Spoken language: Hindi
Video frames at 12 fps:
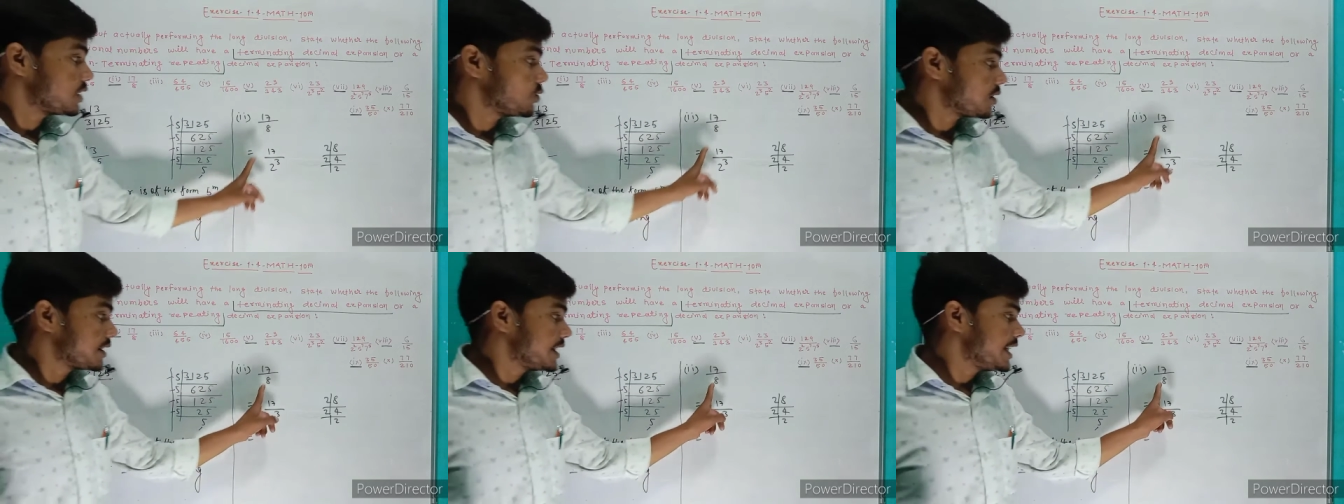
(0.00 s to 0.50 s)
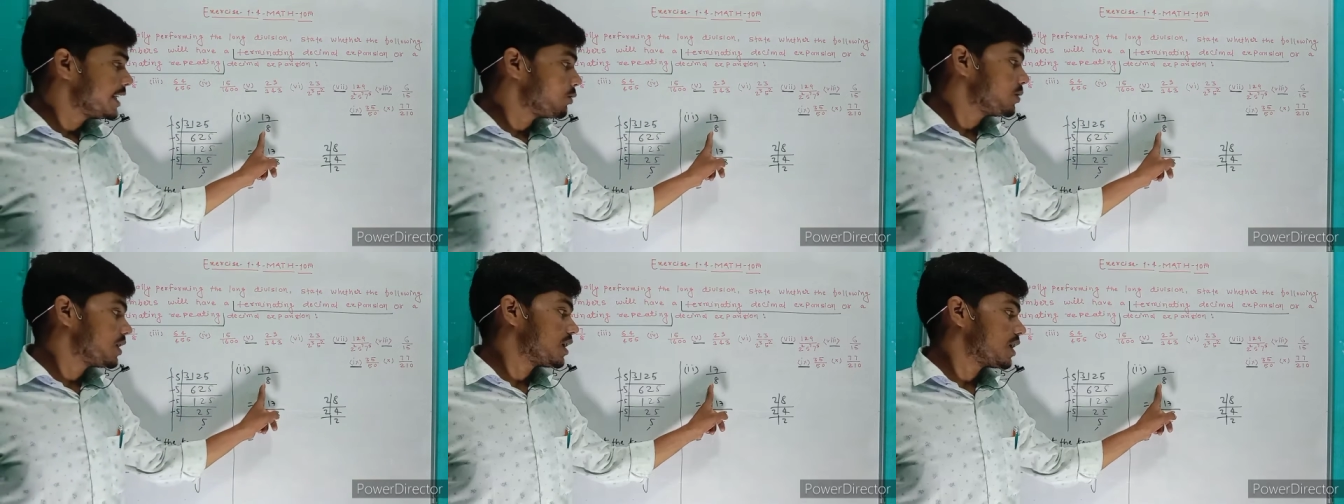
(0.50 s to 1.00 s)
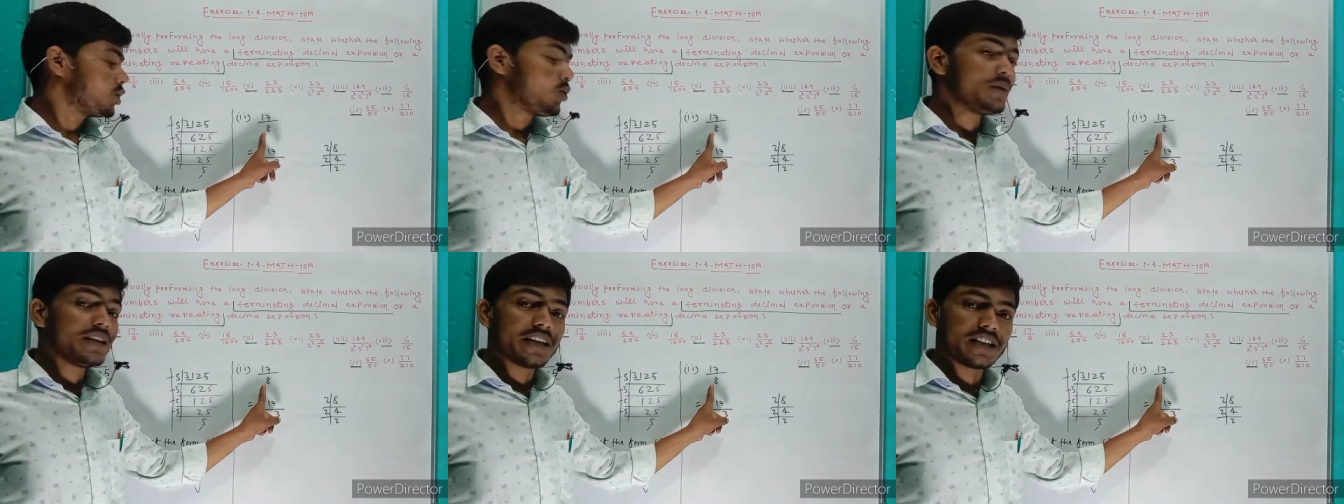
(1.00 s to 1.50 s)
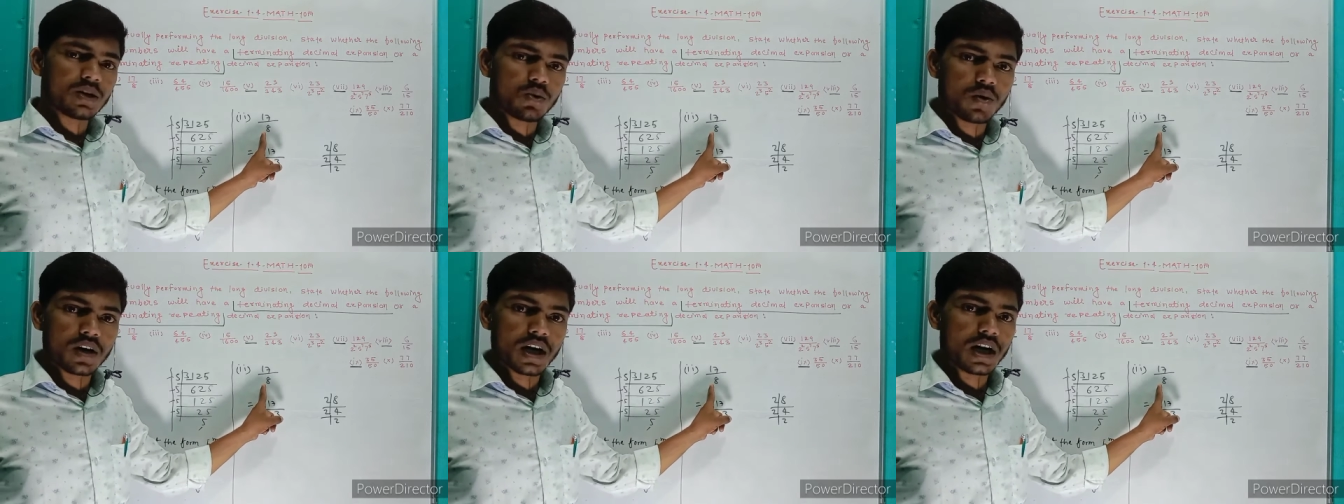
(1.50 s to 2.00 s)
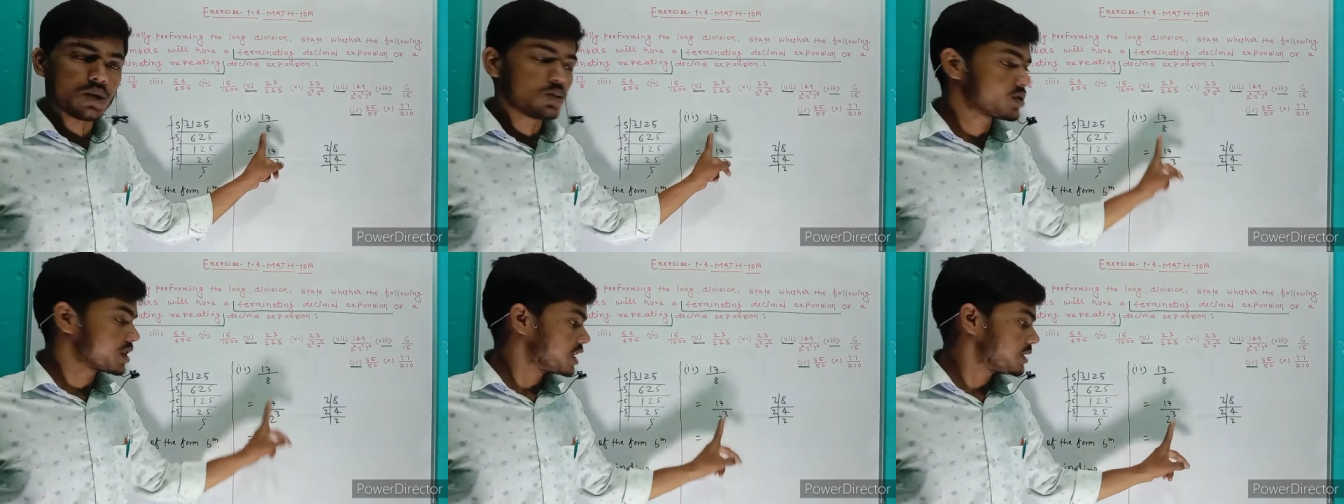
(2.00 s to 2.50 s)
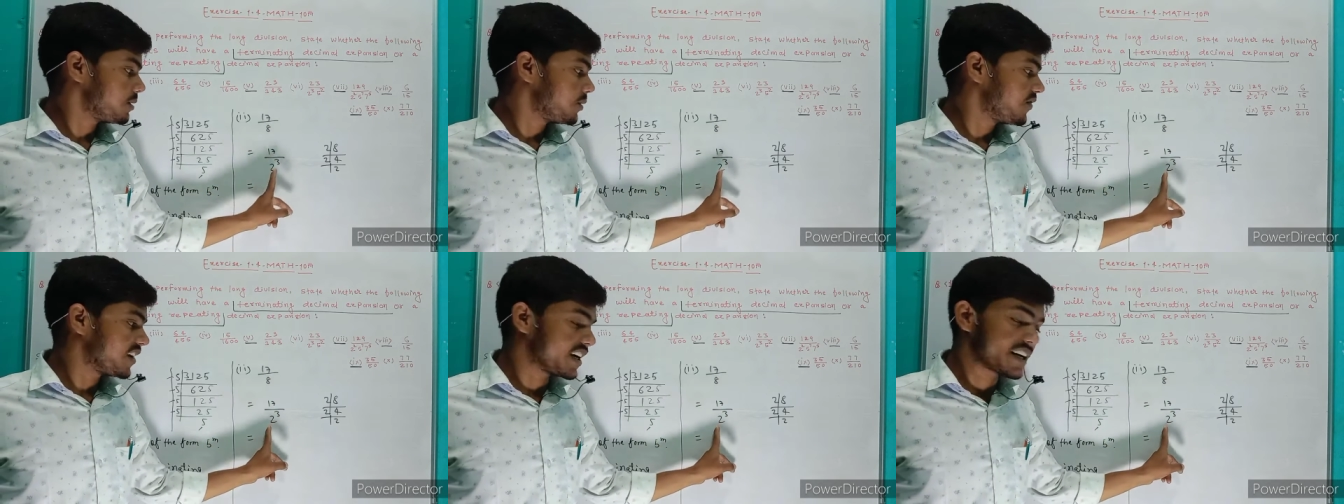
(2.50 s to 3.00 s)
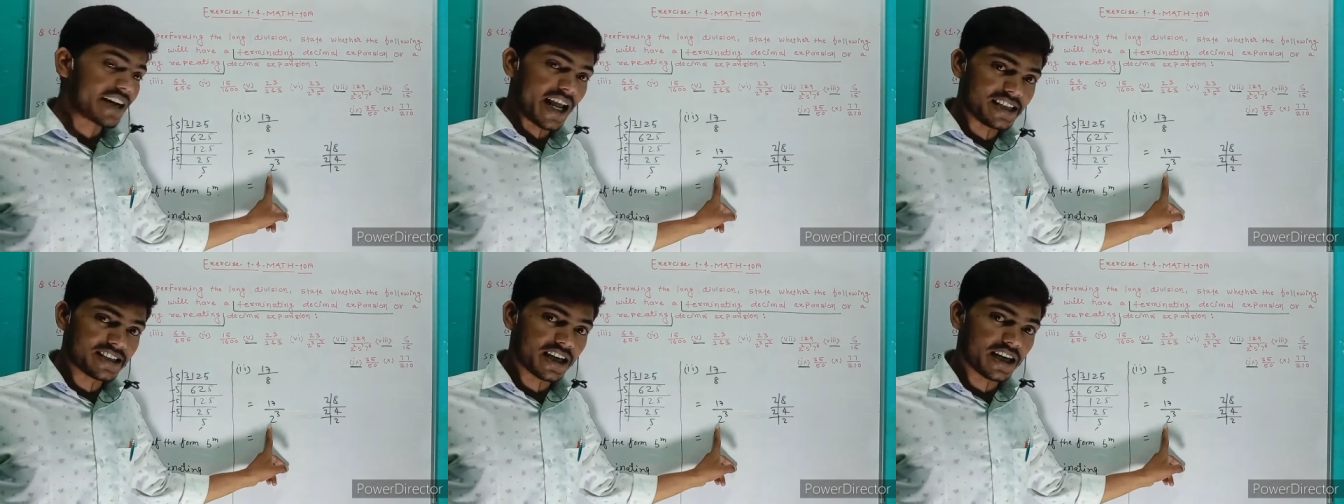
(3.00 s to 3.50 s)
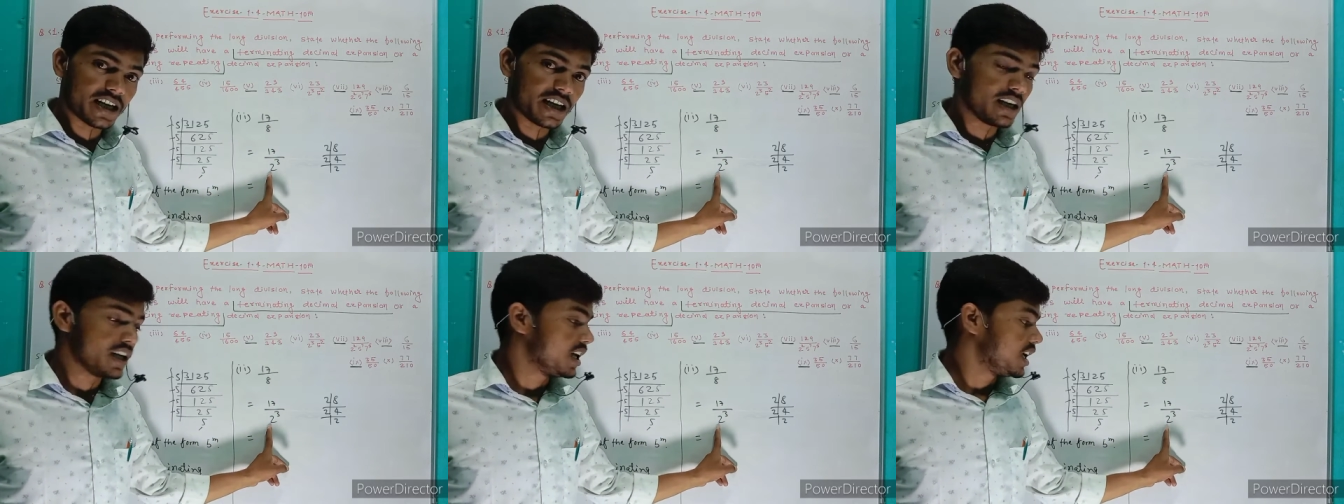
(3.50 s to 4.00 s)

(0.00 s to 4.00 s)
कि जो डी नोमिनेटर होगा उसका जब हम फैक्ट्राइज करेंगे